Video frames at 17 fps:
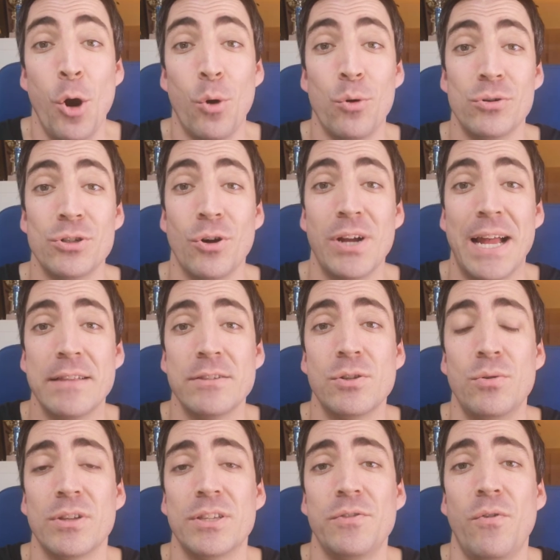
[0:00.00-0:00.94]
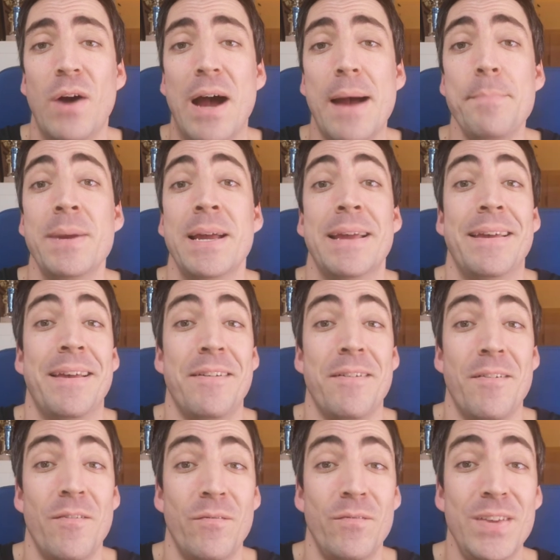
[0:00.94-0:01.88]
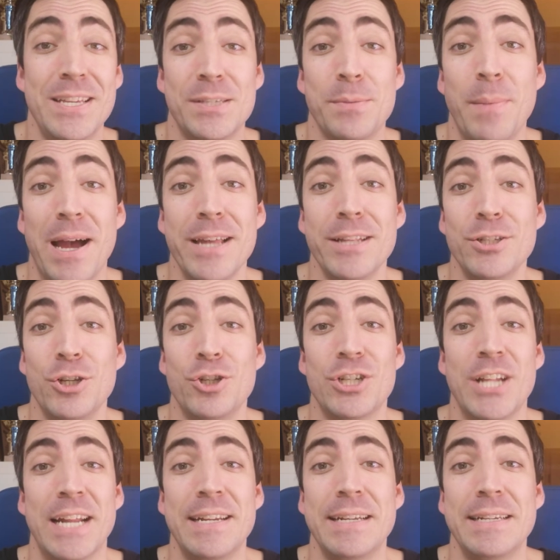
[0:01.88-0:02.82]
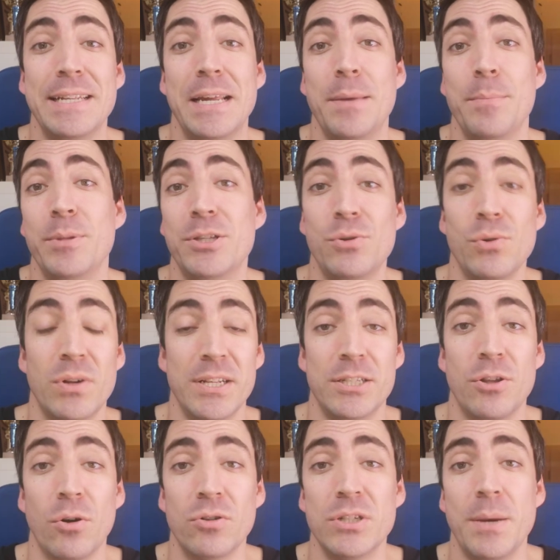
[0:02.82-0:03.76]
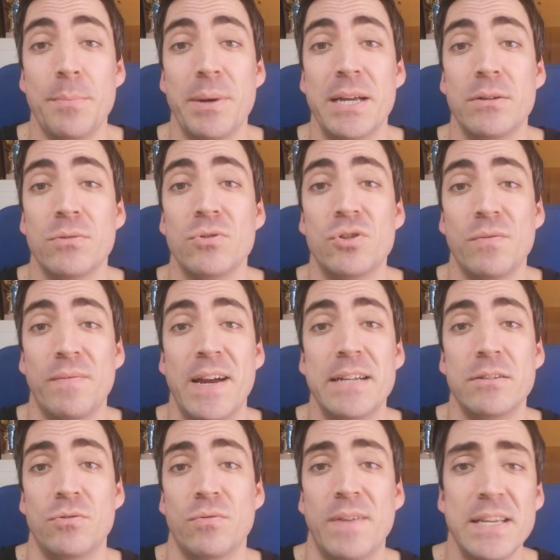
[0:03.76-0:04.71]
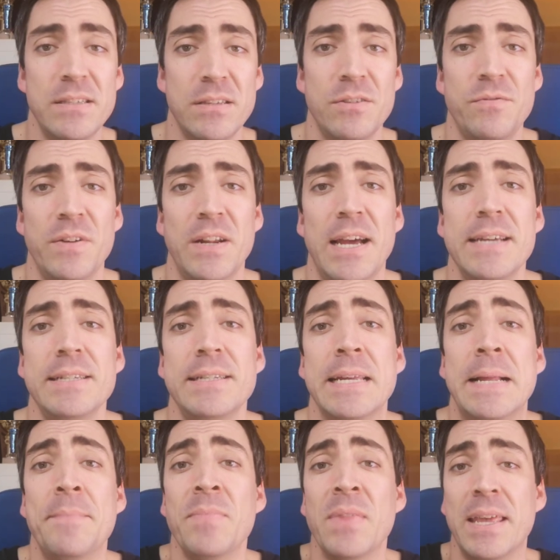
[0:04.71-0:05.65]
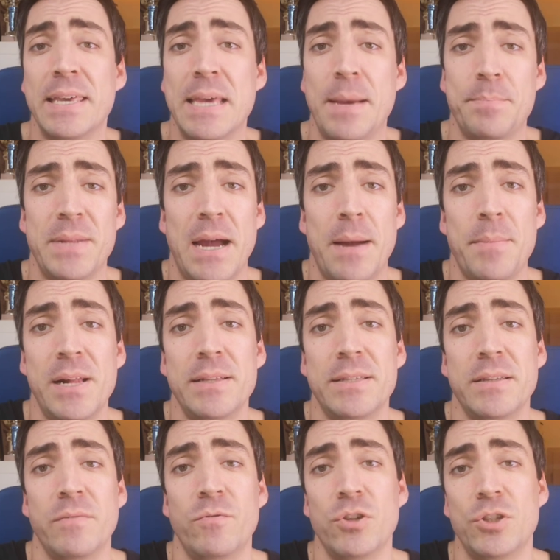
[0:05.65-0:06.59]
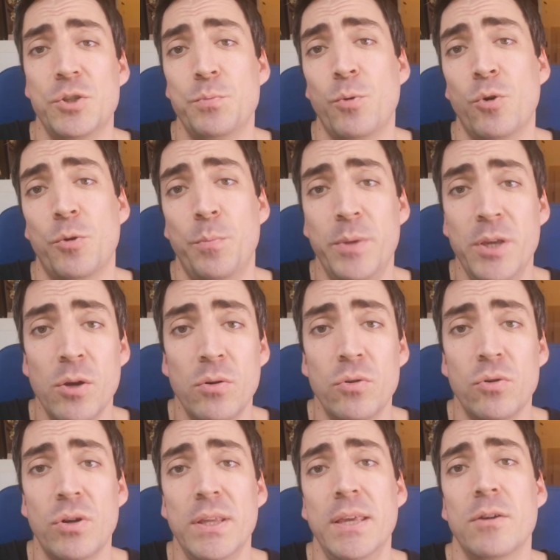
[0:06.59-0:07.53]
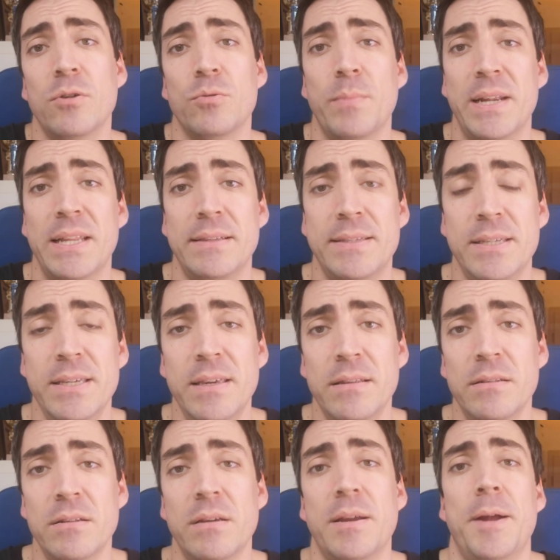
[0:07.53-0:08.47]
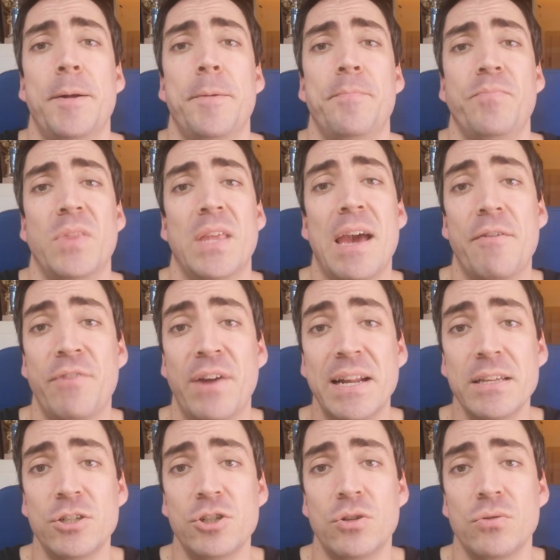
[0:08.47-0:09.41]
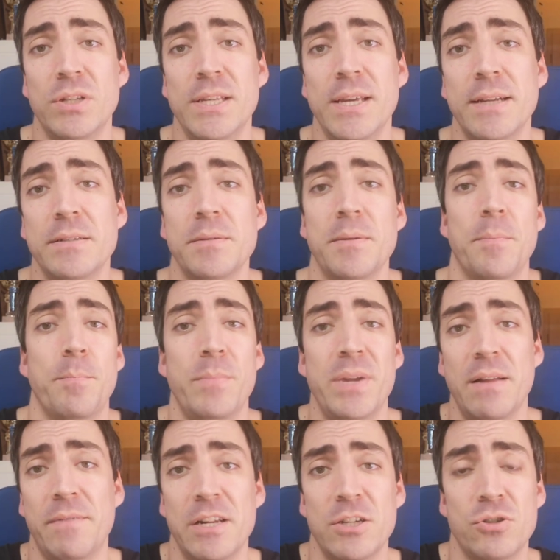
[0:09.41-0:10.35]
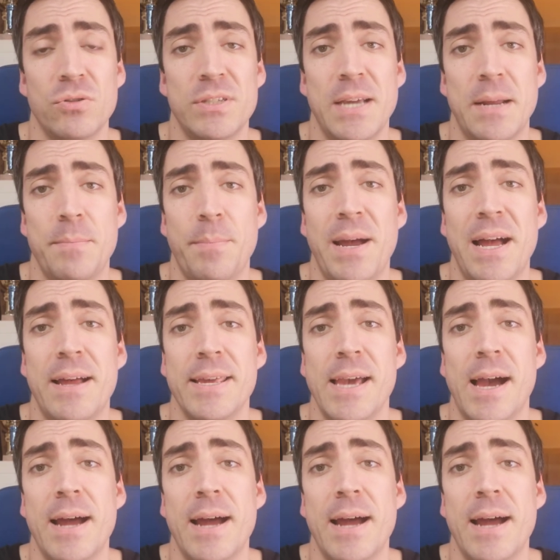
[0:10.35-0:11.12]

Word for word: Und noch ganz kurz vorab, wie ist mein Stand der Dinge bezüglich Doktorarbeit und so weiter? Du weißt es vielleicht. Ich habe damals in Würzburg Biologie und Medizin ähm, ja fertig studiert, mittlerweile schon seit ein paar